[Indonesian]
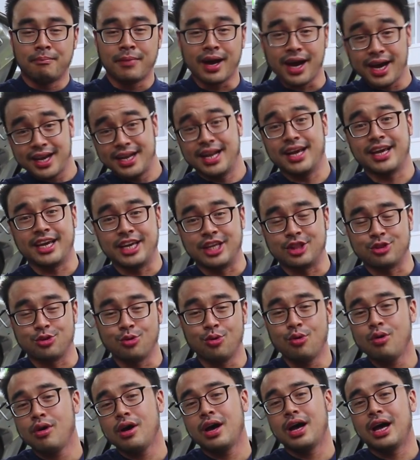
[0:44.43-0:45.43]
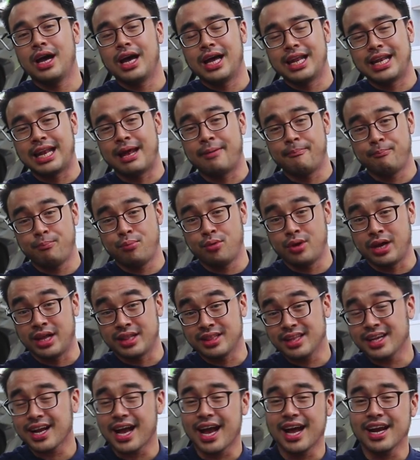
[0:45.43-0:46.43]
Maka dari itu, lampu
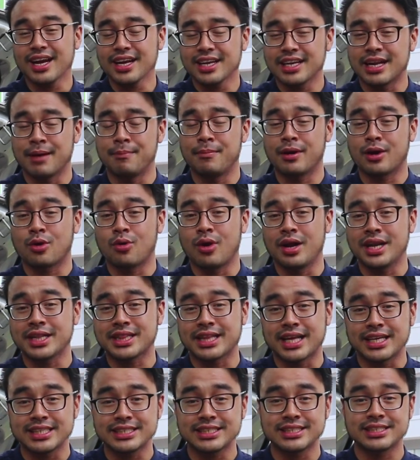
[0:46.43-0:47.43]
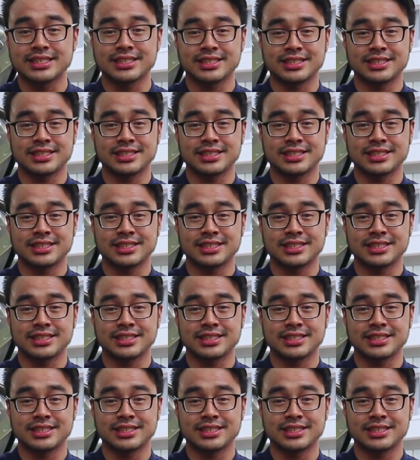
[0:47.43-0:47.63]
yang terang dan berkualitas